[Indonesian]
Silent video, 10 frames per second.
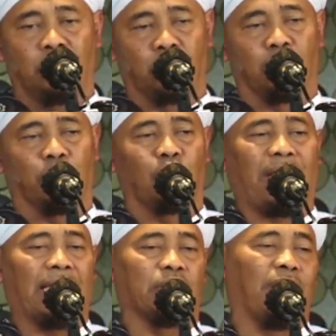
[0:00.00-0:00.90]
70
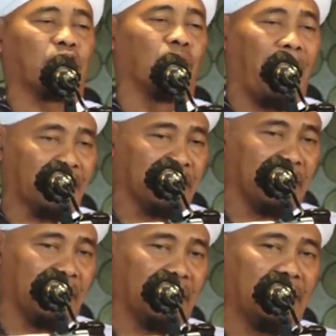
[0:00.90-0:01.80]
kali waktu
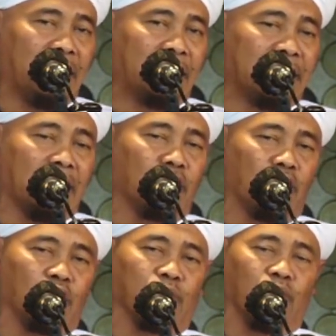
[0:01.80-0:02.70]
pagi dan
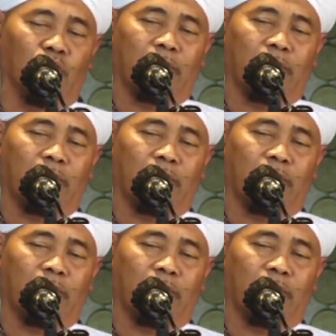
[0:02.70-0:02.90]
70